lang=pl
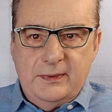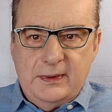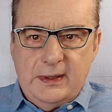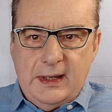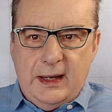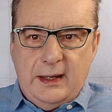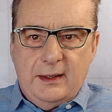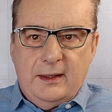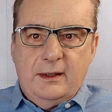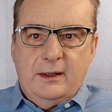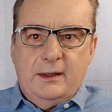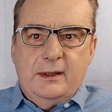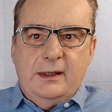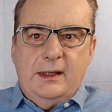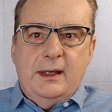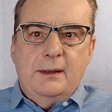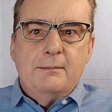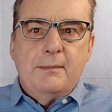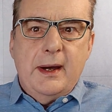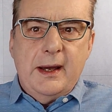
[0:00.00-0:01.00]
jak
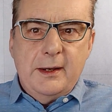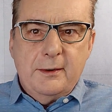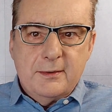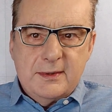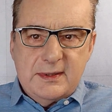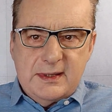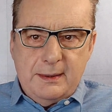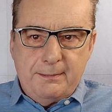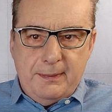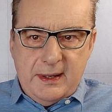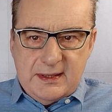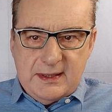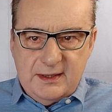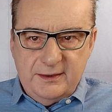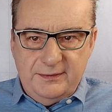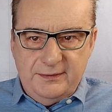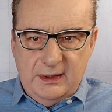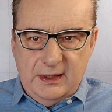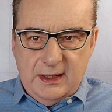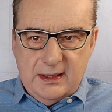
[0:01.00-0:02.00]
jakie mają zapasy
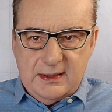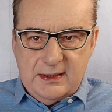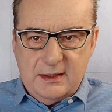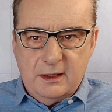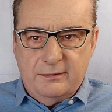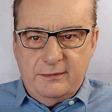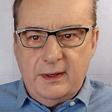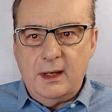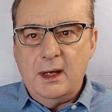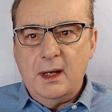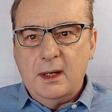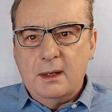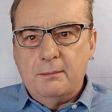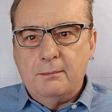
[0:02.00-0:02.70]
finansowe,